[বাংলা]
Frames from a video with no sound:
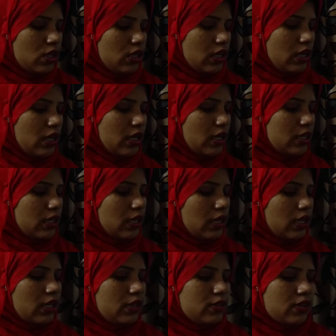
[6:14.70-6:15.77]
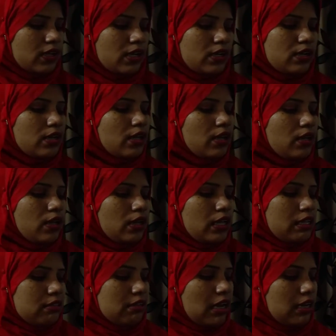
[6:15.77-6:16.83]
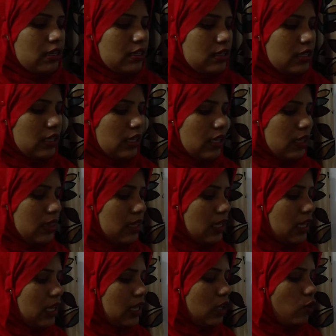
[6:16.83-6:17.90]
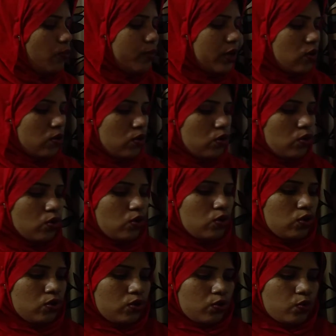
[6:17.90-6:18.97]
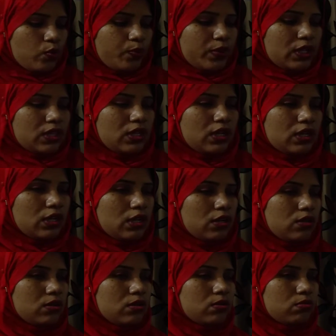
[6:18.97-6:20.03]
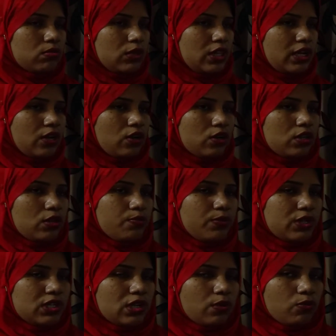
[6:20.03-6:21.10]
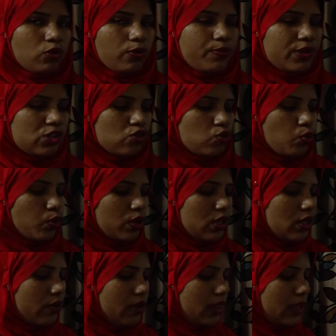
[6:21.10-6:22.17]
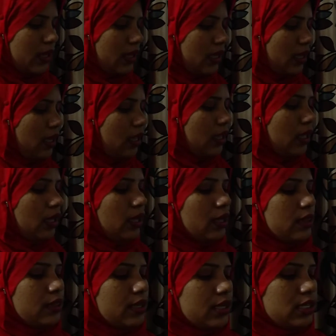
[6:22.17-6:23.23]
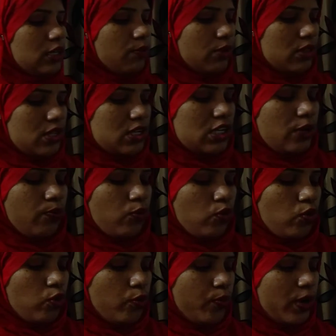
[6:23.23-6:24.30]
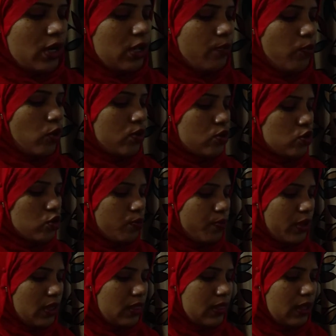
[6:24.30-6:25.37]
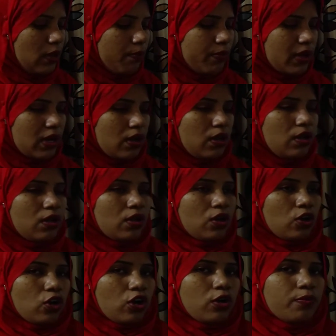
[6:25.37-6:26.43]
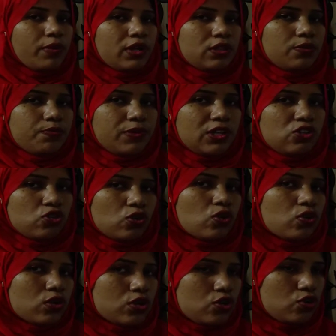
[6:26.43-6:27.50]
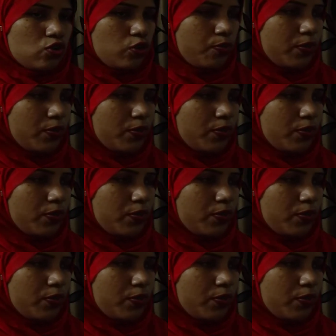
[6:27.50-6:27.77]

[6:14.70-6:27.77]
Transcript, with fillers: একটি এলাকা থাকে যেখানে চারিদিকে দেয়াল বা অন্য কোনো উপাদানের দ্বারা অর্থাৎ বিশাল বড় বেষ্টনী দেওয়া থাকে দেশি বিদেশি বন্যপ্রাণী বংশবৃদ্ধি বা অবাধ বিচরণের সুযোগ